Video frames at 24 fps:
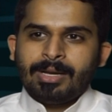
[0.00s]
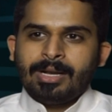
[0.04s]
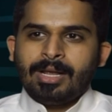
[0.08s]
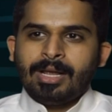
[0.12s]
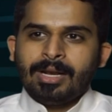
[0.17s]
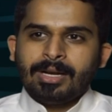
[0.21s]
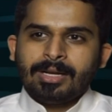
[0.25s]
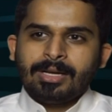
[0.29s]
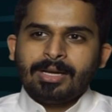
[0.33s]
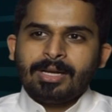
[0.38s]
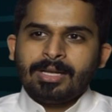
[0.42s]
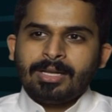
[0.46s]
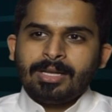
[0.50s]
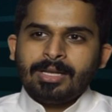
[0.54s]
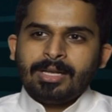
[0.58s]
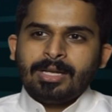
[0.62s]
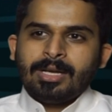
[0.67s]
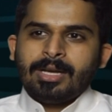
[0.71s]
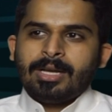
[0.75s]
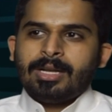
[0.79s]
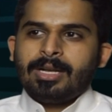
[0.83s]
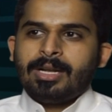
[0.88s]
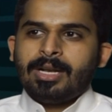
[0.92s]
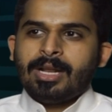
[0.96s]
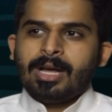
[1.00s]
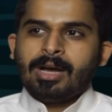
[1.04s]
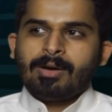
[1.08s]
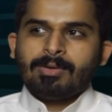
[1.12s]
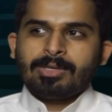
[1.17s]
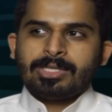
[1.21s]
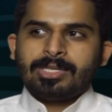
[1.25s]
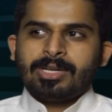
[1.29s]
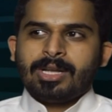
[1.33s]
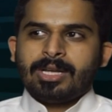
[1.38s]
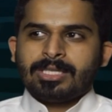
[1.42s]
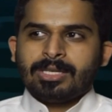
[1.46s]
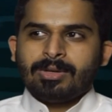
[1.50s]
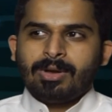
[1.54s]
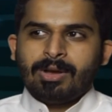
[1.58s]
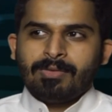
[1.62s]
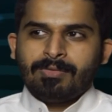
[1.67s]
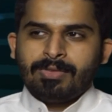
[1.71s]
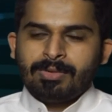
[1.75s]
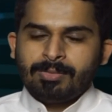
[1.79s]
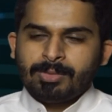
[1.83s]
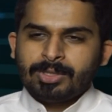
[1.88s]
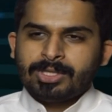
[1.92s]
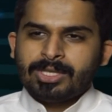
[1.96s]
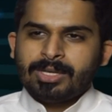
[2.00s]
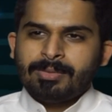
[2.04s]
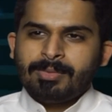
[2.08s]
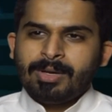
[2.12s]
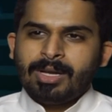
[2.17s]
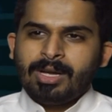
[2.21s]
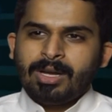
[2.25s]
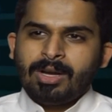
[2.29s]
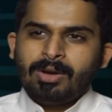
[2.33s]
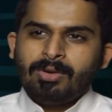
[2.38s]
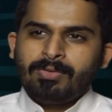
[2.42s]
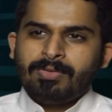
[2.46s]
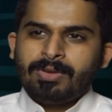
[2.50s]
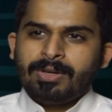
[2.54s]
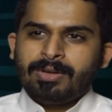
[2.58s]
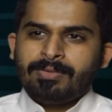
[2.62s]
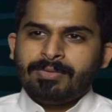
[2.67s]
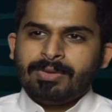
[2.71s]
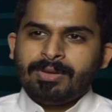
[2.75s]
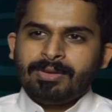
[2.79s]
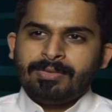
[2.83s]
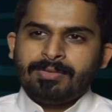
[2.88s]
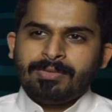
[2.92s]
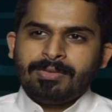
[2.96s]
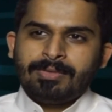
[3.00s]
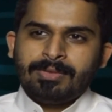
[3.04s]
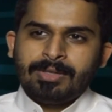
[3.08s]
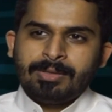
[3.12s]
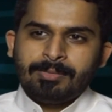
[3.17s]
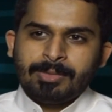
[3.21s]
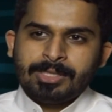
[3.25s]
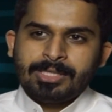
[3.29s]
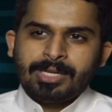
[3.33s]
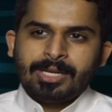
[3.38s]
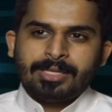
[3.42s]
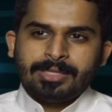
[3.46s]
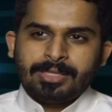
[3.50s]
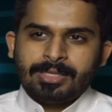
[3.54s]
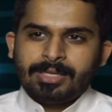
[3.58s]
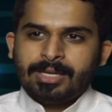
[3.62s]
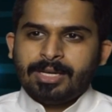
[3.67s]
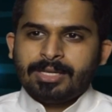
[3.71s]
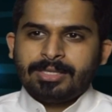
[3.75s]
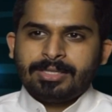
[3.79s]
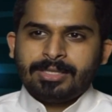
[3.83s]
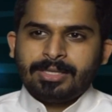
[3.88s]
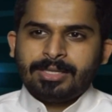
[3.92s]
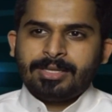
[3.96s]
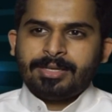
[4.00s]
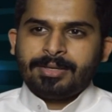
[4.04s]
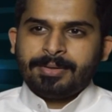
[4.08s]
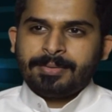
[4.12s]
هالحلقه اللي لها وزنها سواء في المجتمع او في المجال السياسي.